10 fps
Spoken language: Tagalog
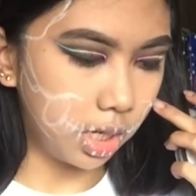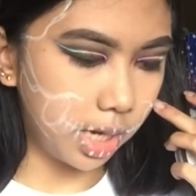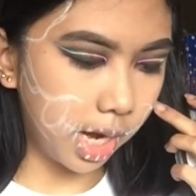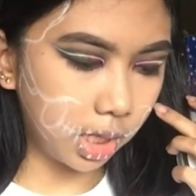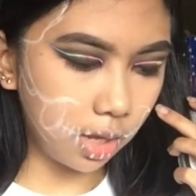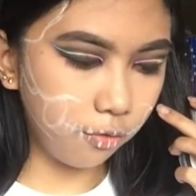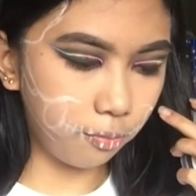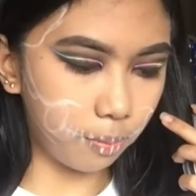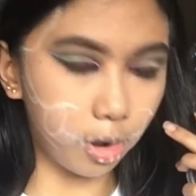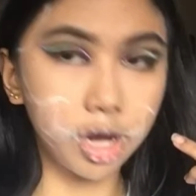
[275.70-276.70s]
negative
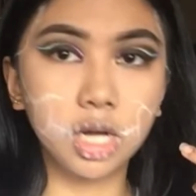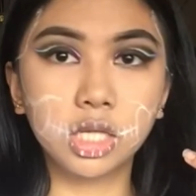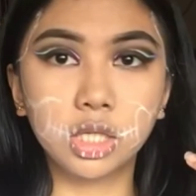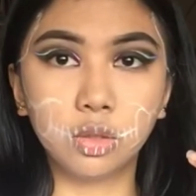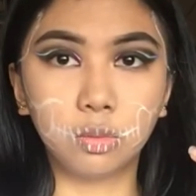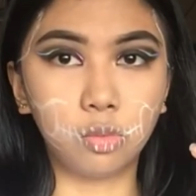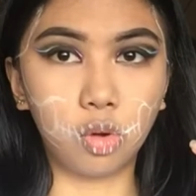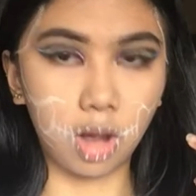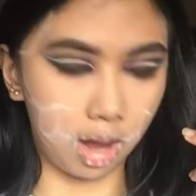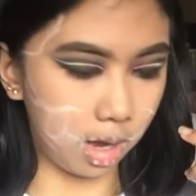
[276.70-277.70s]
parts ng
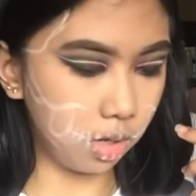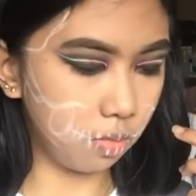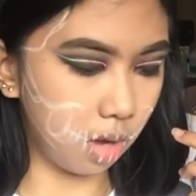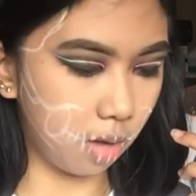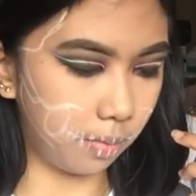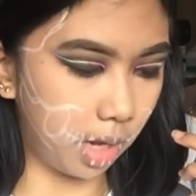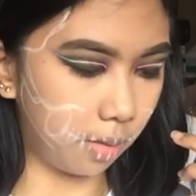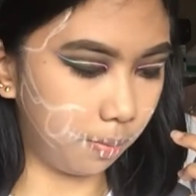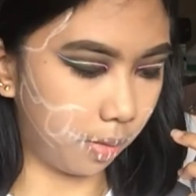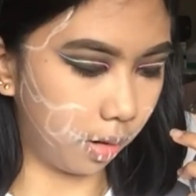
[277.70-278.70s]
mukha, yung mga
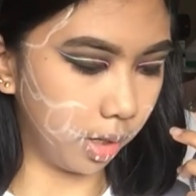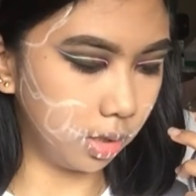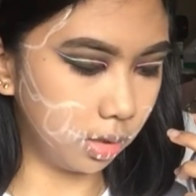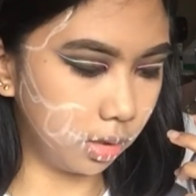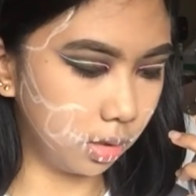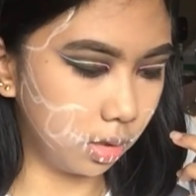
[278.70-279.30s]
black parts.